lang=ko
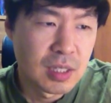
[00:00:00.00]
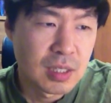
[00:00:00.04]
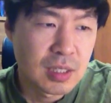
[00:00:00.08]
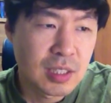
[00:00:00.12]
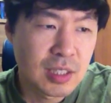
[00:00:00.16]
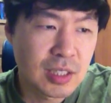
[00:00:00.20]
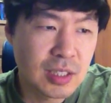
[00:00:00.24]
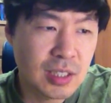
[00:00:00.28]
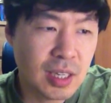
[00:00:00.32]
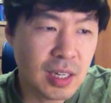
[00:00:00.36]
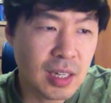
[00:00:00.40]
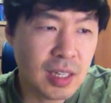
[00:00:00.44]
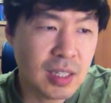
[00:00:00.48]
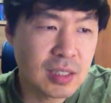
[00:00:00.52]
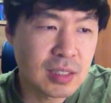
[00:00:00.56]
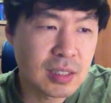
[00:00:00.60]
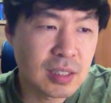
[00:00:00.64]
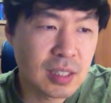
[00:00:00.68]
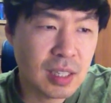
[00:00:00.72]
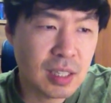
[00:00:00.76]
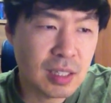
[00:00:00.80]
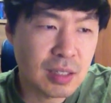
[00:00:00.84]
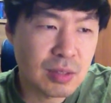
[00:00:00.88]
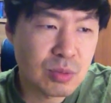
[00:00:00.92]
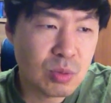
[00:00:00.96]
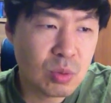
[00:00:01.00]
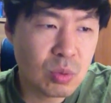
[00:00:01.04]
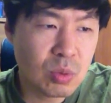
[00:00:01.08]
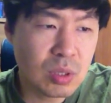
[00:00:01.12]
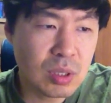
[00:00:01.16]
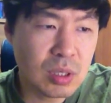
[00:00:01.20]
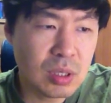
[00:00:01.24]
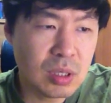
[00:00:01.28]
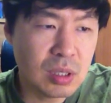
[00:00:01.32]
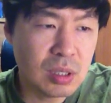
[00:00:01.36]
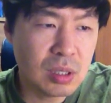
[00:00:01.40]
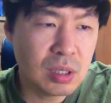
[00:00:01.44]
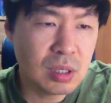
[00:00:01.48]
기타라는 게
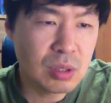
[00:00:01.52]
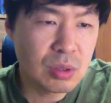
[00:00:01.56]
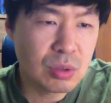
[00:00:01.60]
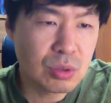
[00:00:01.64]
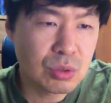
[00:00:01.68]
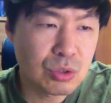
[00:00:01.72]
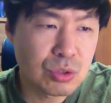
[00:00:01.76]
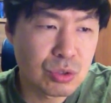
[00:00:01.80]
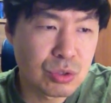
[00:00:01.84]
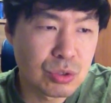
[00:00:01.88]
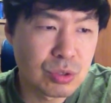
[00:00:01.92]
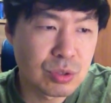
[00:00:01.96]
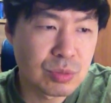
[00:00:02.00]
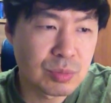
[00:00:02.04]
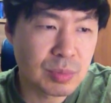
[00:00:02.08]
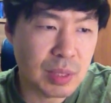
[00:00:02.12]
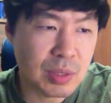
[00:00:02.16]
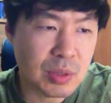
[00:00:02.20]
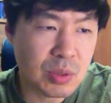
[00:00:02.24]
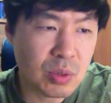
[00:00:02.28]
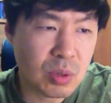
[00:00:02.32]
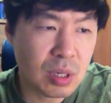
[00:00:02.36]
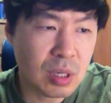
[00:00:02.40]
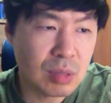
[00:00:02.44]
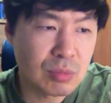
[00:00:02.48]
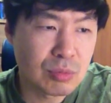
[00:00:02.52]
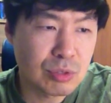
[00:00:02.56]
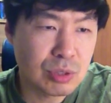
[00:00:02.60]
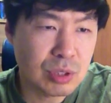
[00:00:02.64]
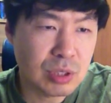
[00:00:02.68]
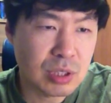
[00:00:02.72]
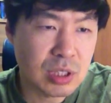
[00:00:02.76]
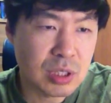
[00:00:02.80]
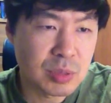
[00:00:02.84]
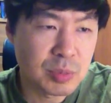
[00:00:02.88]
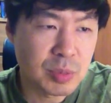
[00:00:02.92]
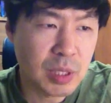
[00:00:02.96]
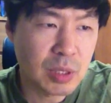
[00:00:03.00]
소리로 주는 만족감도
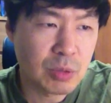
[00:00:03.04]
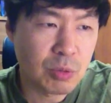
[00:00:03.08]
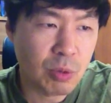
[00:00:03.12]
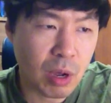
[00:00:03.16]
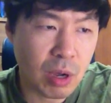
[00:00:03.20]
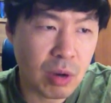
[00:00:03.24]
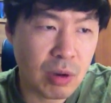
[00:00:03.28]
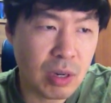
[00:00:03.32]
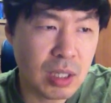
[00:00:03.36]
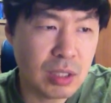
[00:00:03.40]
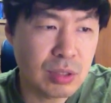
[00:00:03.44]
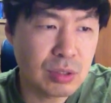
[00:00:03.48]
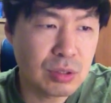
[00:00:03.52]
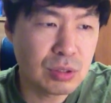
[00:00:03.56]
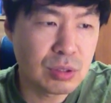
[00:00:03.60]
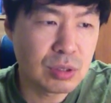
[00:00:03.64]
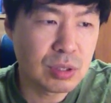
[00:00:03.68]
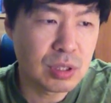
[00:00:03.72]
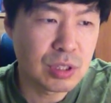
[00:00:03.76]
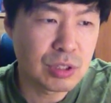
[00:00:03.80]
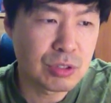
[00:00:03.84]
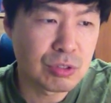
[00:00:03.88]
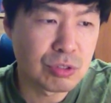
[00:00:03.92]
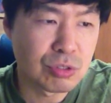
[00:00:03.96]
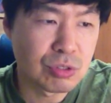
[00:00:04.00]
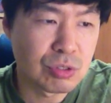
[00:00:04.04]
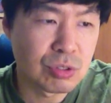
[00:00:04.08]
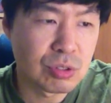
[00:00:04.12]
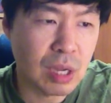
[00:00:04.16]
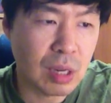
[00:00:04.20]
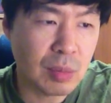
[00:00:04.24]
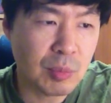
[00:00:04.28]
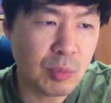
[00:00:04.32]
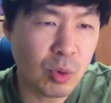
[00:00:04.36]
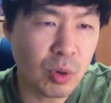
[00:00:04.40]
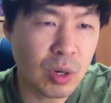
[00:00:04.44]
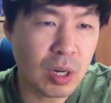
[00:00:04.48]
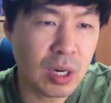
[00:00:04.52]
있지만 외관이 주는
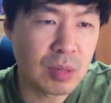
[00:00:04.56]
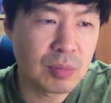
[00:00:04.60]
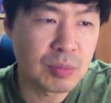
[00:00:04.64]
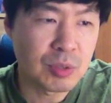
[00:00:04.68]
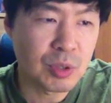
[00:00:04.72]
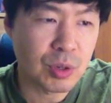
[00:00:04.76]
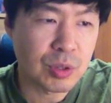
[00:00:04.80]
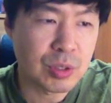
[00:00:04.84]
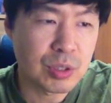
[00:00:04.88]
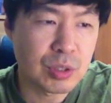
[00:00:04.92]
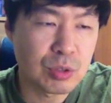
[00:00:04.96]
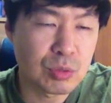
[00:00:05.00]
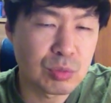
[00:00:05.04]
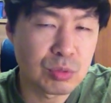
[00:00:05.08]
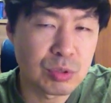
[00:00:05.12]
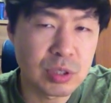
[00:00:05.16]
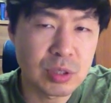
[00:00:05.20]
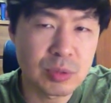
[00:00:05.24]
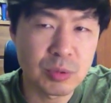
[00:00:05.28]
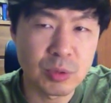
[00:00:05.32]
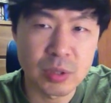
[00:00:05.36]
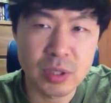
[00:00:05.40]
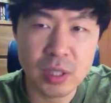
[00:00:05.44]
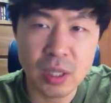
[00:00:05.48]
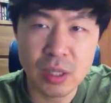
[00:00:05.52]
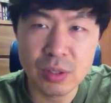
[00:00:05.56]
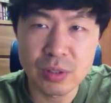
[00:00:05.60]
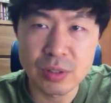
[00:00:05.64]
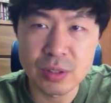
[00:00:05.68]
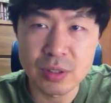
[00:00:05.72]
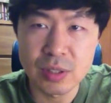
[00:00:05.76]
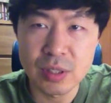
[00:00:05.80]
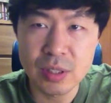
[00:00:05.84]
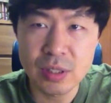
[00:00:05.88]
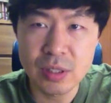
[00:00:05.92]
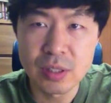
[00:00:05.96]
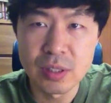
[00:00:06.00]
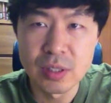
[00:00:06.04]
행복감 역시도 무시 못
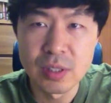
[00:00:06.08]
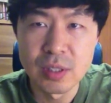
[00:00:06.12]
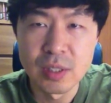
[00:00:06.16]
하거든요.